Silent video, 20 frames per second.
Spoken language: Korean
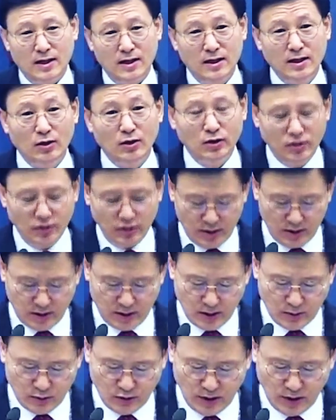많이 얻었기
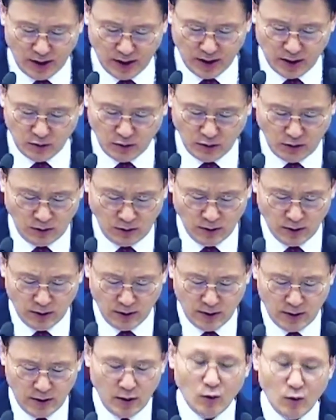때문이 아니고
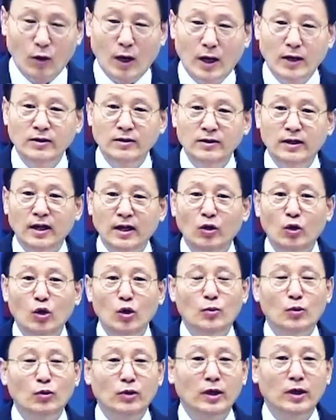관계
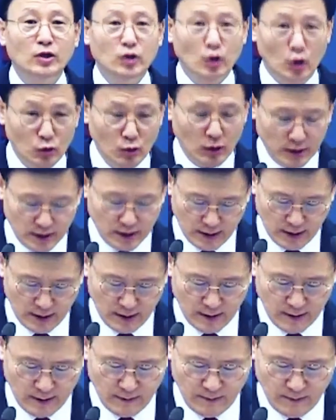회복의 결과다.